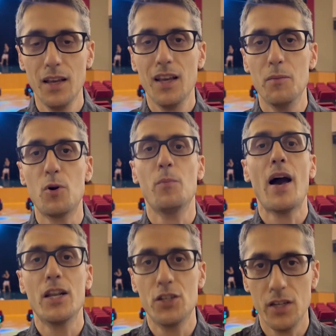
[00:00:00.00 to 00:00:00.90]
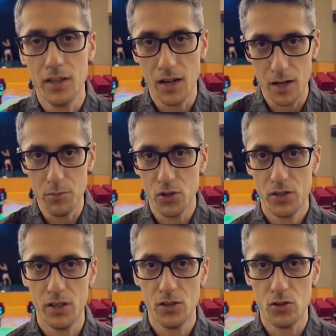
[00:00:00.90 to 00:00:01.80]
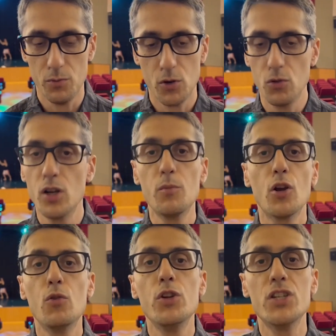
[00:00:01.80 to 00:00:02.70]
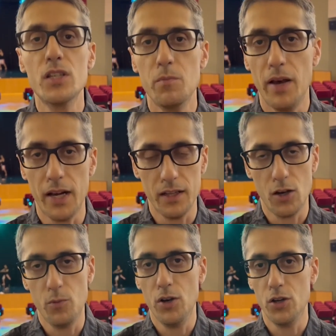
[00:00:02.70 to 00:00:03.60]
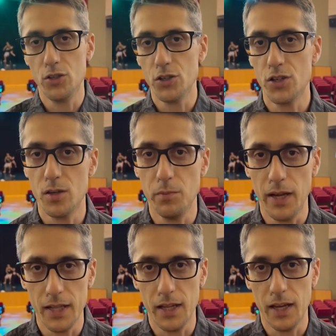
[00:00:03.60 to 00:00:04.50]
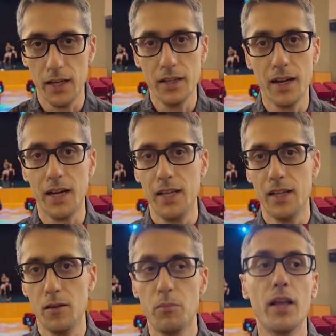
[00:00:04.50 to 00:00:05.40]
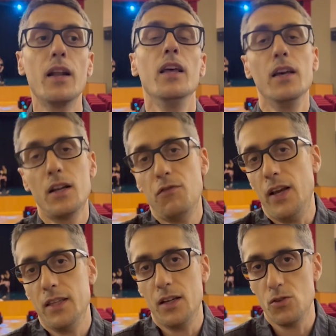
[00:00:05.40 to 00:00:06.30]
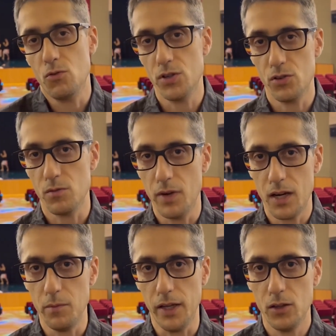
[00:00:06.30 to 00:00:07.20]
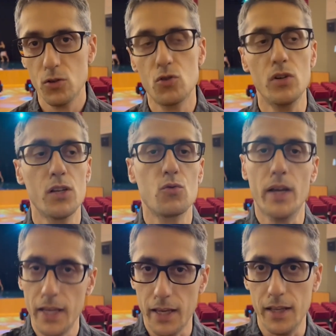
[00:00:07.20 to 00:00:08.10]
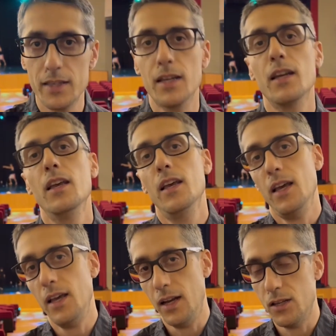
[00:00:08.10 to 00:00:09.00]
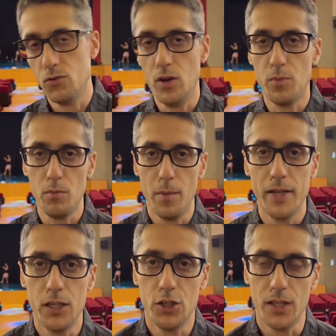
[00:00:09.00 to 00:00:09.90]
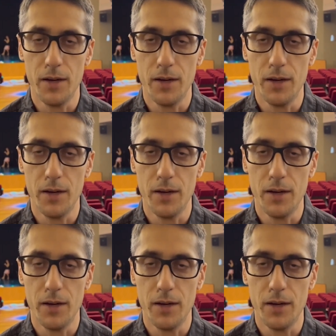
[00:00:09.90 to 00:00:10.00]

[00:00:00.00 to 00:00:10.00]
propagine del libro stesso, per cui un libro in cui ci si perde come oggi ci si perde in rete per riflettere su questo smarrimento, sulla sua ricchezza e le sue problematicità.